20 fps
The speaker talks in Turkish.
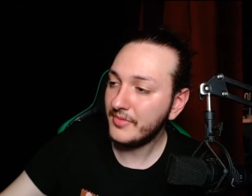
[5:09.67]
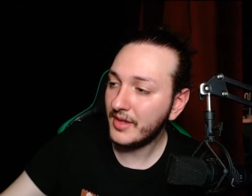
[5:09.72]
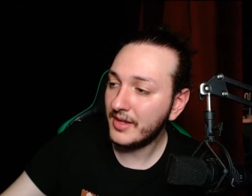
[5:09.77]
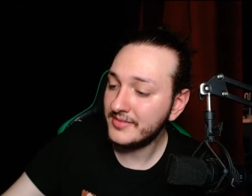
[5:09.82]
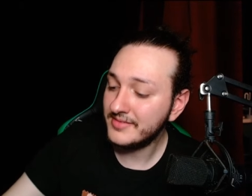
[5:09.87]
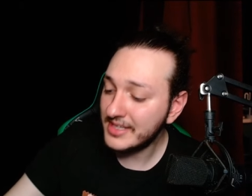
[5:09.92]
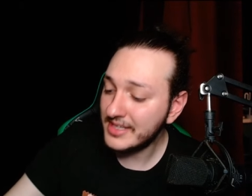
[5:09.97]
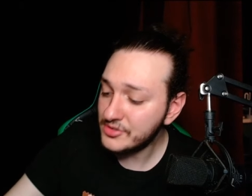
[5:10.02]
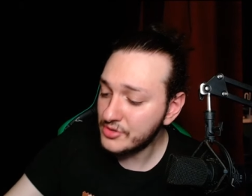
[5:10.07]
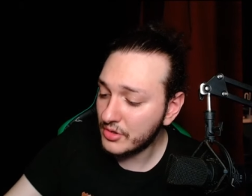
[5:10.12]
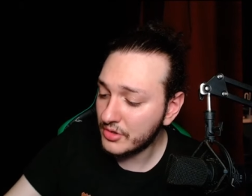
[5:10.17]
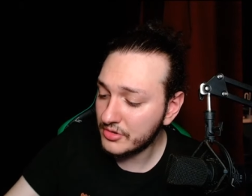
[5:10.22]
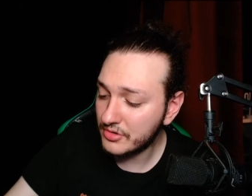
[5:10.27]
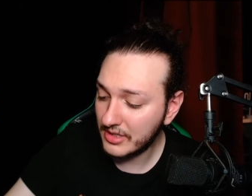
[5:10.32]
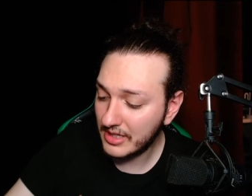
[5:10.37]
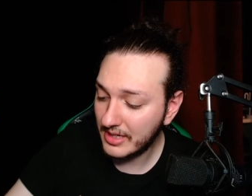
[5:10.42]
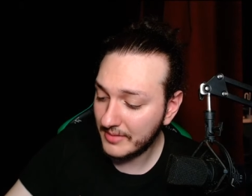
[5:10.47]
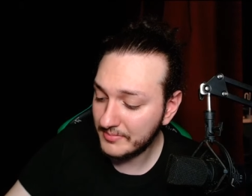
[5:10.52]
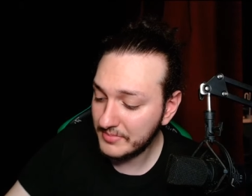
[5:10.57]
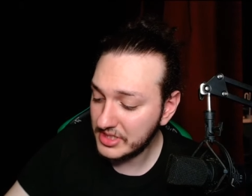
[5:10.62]
Ne zor
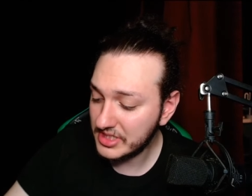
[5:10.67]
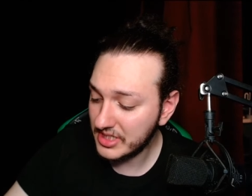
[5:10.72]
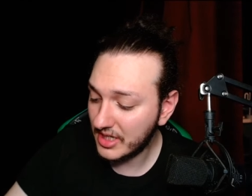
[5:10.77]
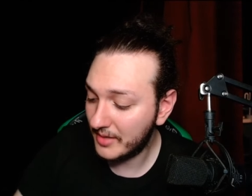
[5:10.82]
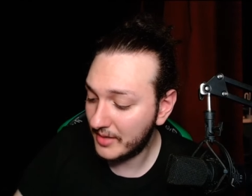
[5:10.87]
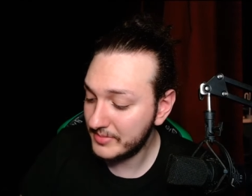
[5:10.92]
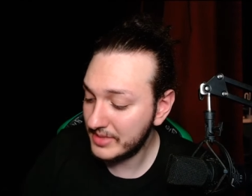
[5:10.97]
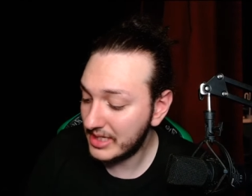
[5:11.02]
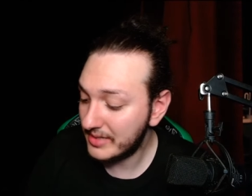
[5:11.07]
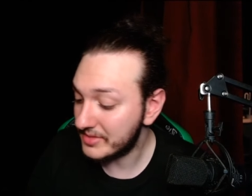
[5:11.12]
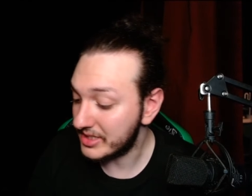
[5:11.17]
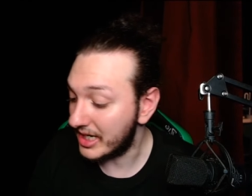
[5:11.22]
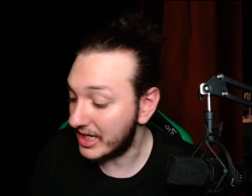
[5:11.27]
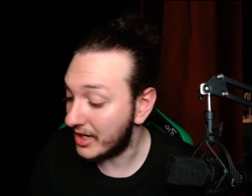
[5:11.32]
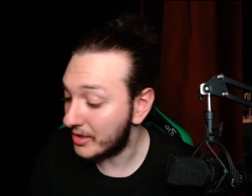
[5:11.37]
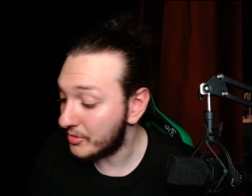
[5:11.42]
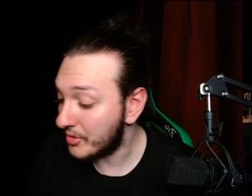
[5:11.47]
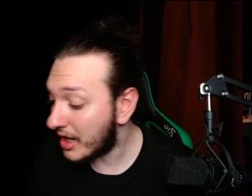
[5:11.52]
dönemmiş hamile mi yahu?